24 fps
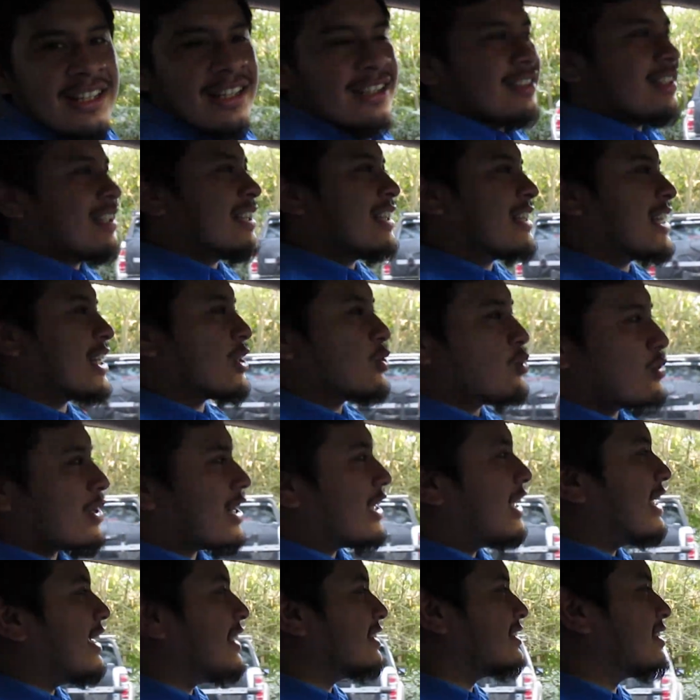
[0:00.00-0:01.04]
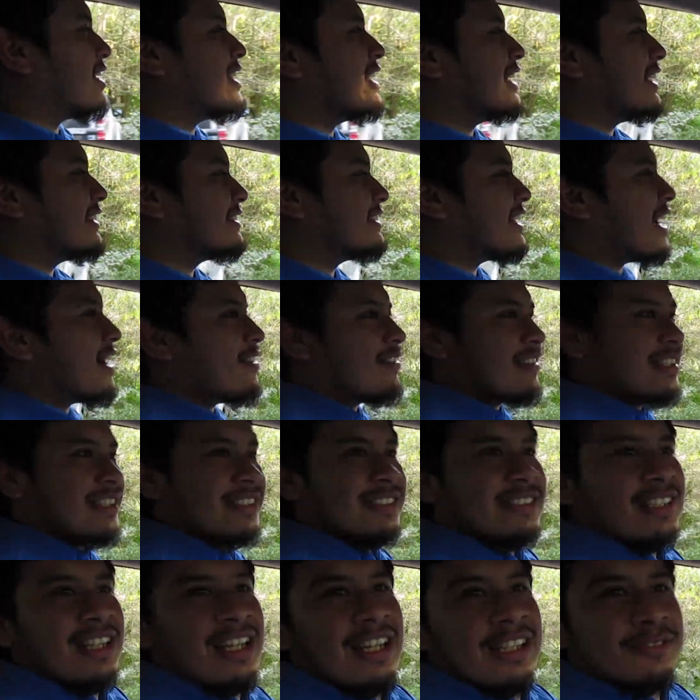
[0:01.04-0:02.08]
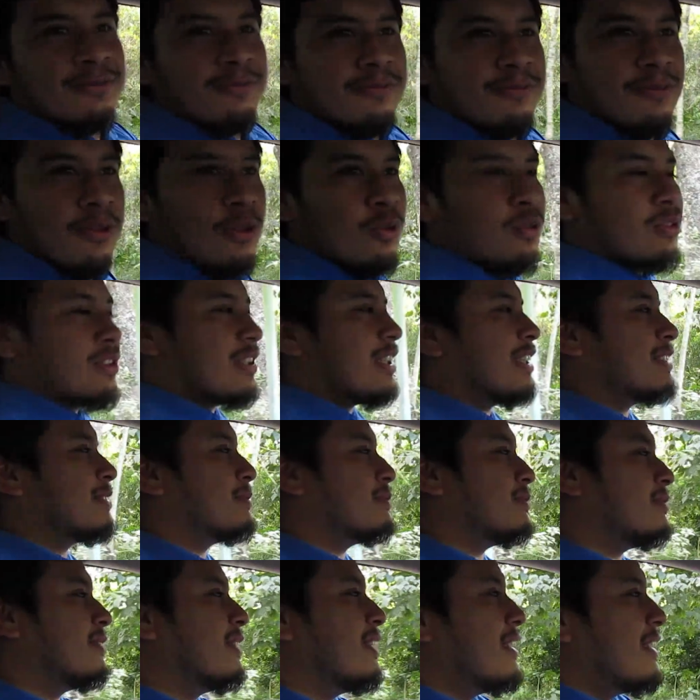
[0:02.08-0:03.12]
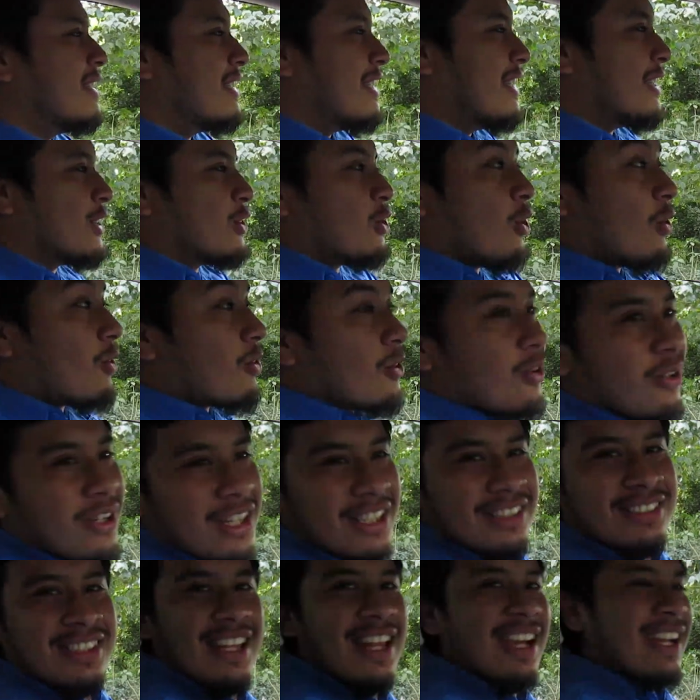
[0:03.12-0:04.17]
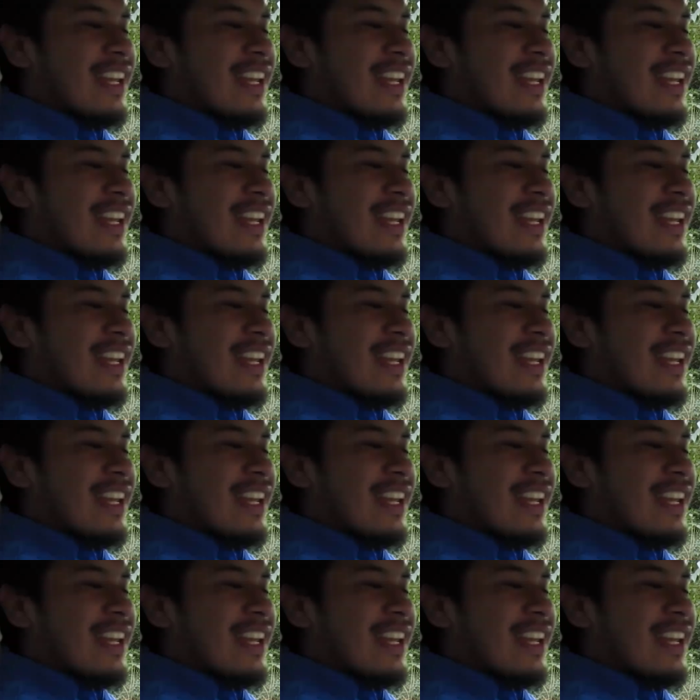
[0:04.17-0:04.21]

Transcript: de la naturaleza, de las aves, de las frutas y todo lo que se da